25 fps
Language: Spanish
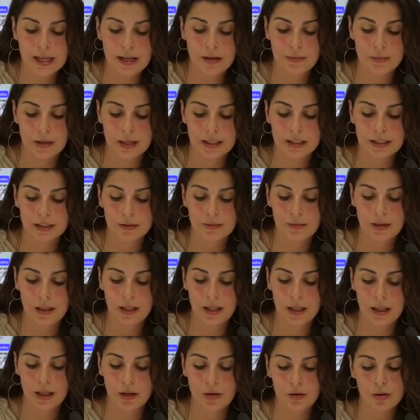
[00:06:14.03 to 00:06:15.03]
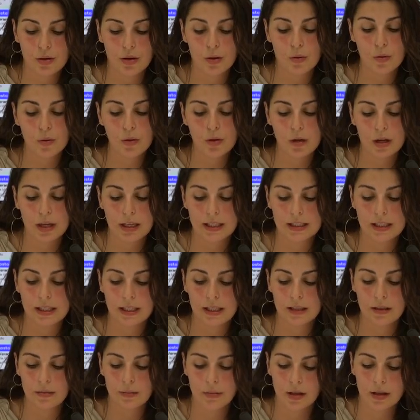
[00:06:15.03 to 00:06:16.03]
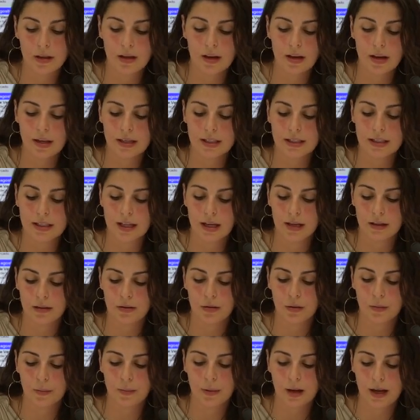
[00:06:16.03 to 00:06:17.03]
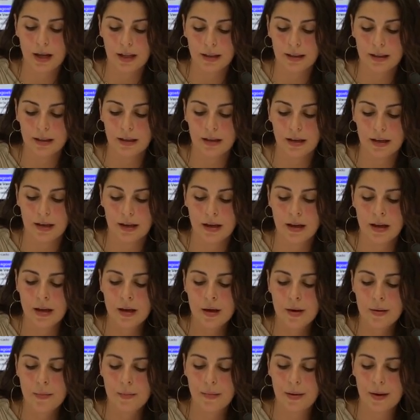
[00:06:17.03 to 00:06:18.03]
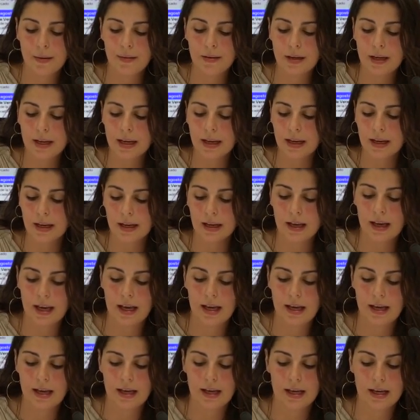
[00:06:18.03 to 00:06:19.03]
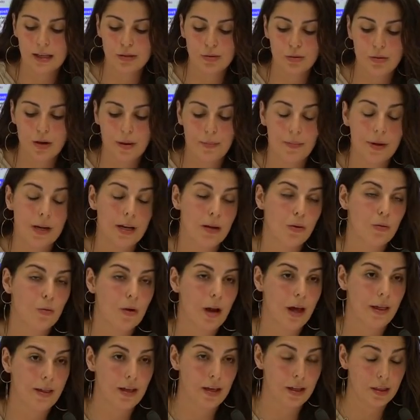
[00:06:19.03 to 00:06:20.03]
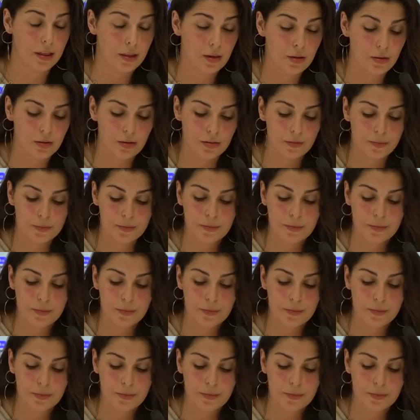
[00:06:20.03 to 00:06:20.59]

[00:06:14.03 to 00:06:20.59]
El martes 25 de julio a las 10 y media está Top Gun de Maverick. Eh, es una película de acción.